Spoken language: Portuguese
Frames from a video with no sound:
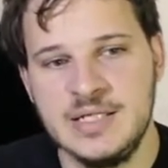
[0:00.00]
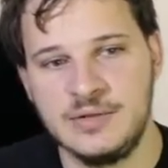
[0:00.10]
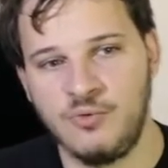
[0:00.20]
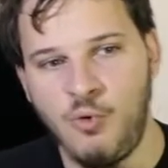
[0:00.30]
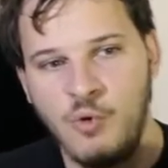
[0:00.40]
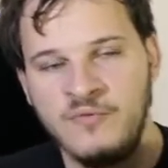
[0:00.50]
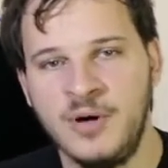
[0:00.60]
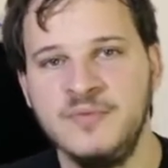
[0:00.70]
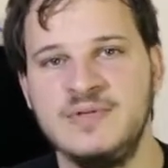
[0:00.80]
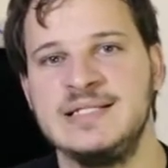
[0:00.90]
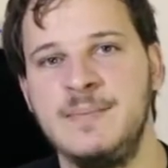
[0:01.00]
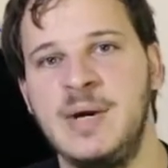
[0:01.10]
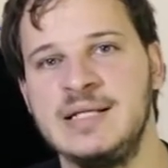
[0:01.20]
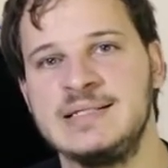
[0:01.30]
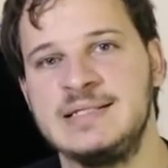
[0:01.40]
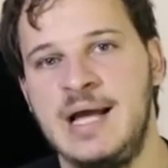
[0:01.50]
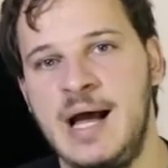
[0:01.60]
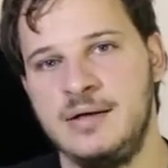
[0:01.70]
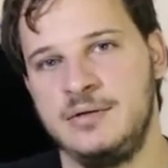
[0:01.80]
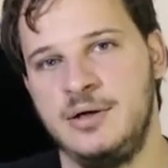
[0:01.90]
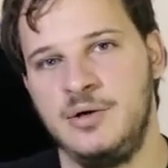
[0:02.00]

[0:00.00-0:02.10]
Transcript: Então, conforme você balancear,